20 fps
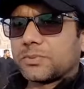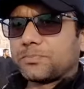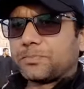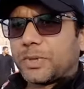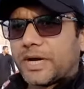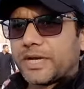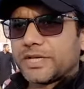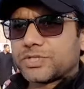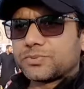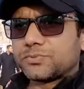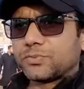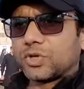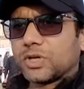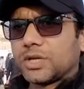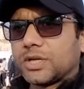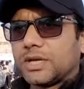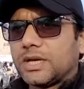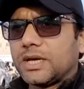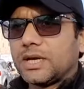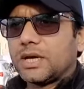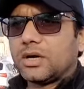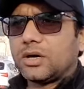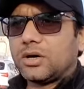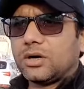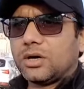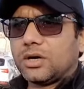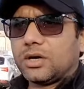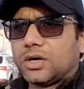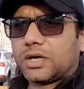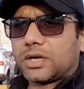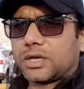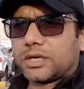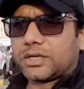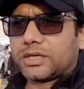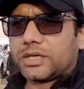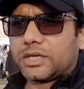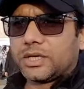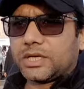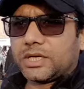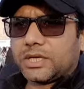बाईस मॉडल है और
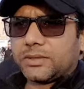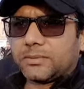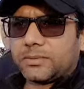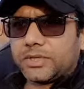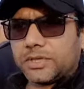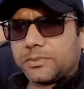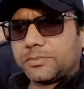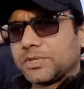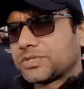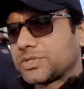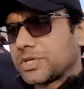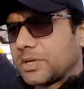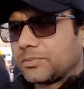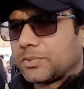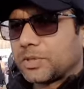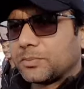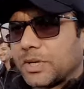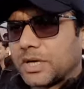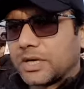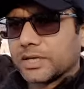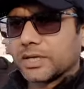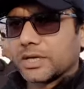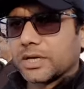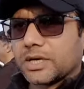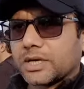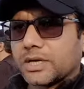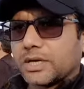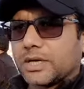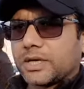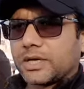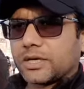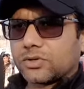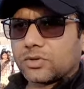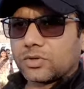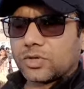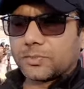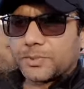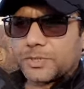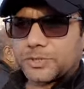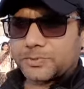ये ये भी सेम डिमांड कर रहे हैं एक
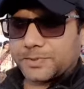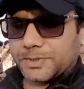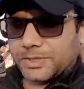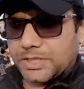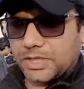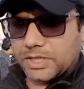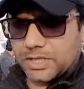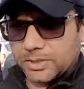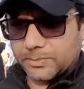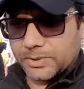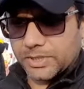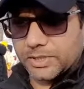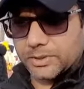करोड़ पचपन लाख रुपया